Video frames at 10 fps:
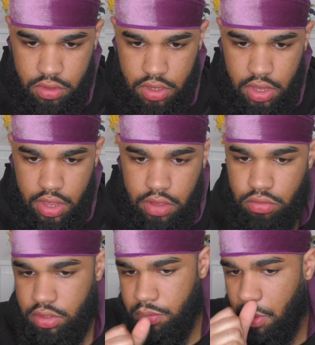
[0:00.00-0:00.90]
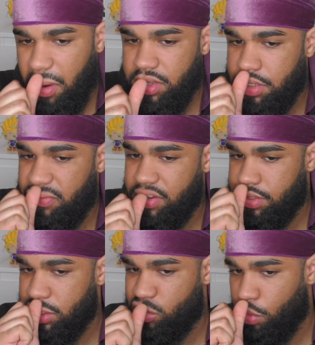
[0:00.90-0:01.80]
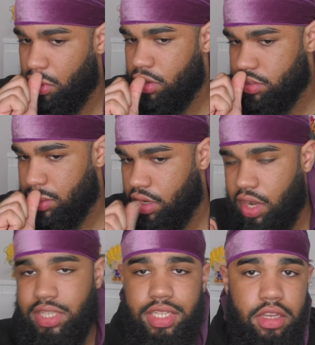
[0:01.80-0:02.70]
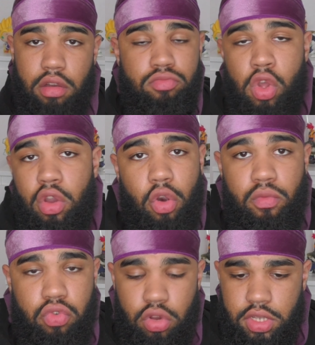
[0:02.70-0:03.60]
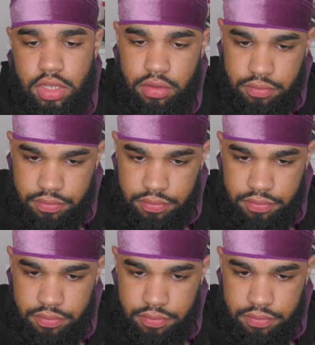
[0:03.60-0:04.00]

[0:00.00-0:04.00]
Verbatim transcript: Ok, donc il brosse, il fait une session brosse, hein, classique, hein, comme vous connaissez.